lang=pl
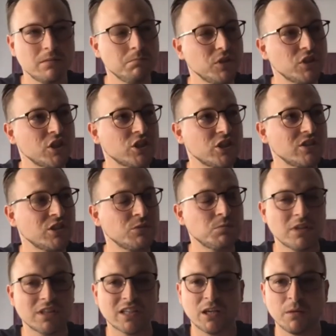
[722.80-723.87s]
myślę, że jesteśmy
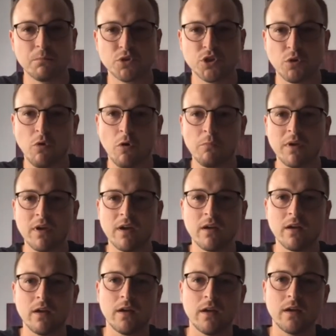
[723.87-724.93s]
na takim
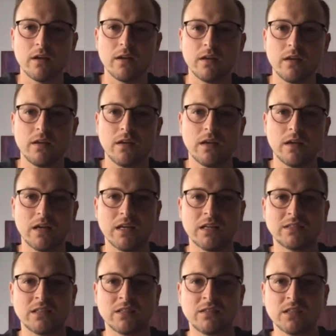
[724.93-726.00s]
przełomie y,
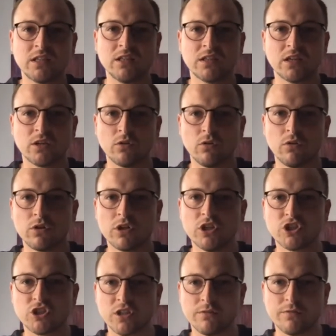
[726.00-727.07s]
estetyki
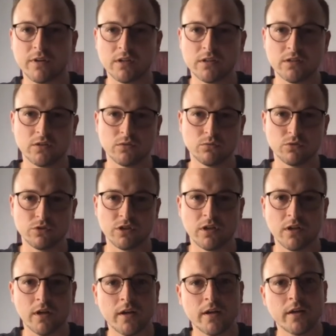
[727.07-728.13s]
technologicznej w
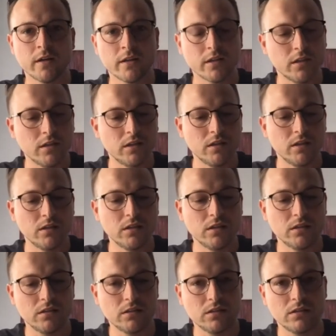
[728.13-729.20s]
architekturze
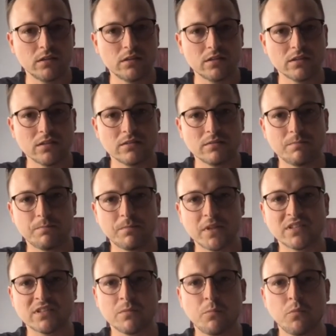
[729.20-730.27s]
i
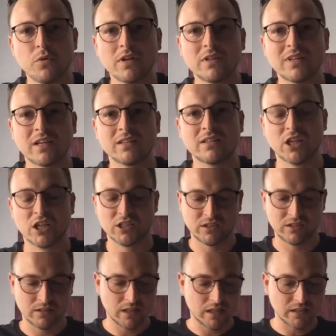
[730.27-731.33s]
następuje tak,
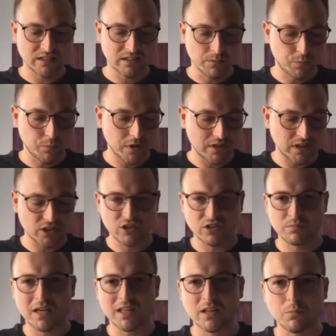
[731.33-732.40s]
tak Następuje także
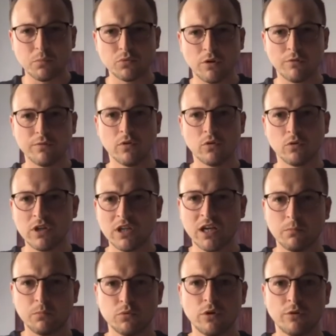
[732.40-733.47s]
zmiana budowy.
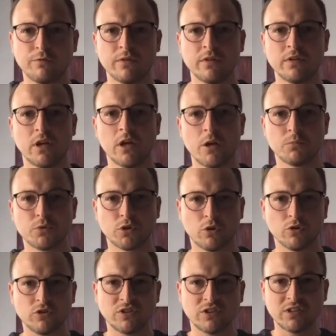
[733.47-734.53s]
Logika budowy
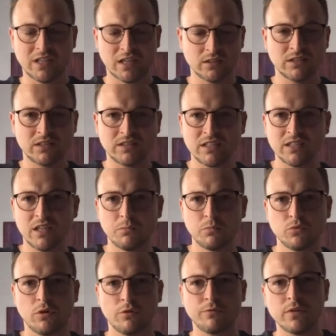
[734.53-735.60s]
przechodzi z tradycyjnej
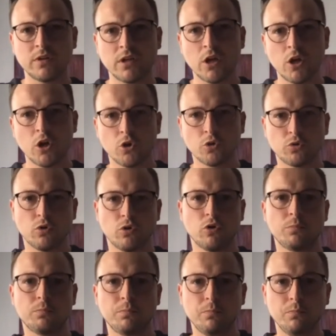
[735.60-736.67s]
budowy
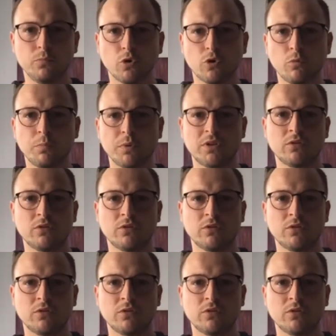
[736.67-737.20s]
do, do